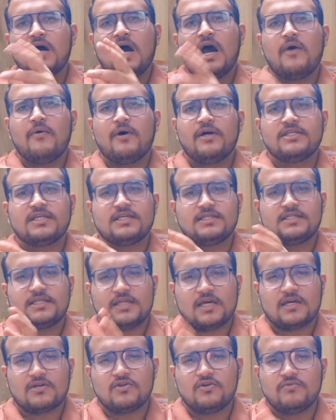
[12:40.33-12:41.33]
আওয়াজ আসতে
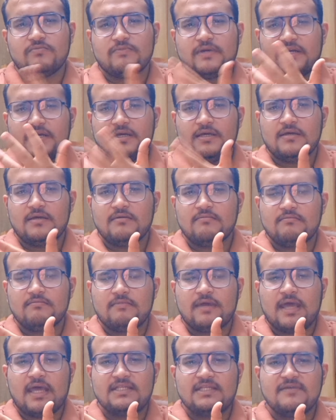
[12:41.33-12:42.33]
থাকলেও মানে
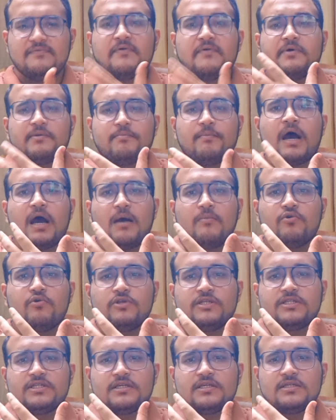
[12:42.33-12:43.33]
অ্যাজ ইফ আমার মা
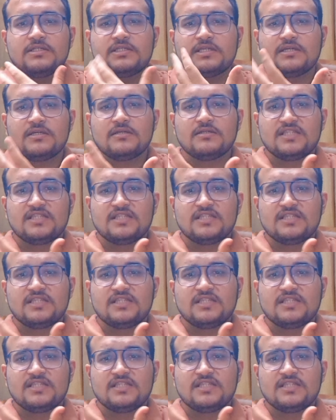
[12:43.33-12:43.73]
বলছে যে